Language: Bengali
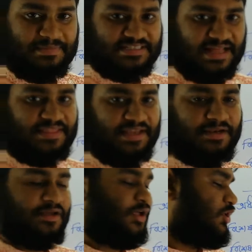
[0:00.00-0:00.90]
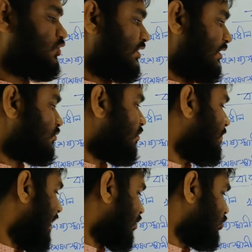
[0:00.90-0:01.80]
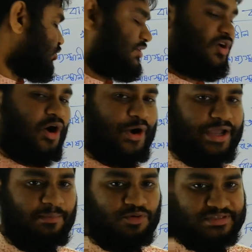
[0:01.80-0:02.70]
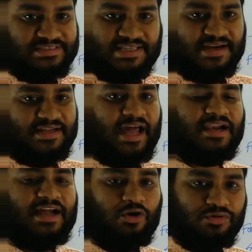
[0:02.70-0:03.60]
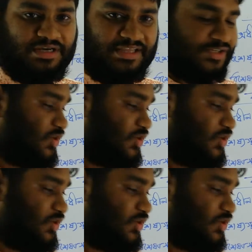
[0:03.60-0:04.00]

থাকবে স্বাধীন যদি এরকম বাক্য দুটি হয় এবং স্থান কাল কারণ নির্দেশ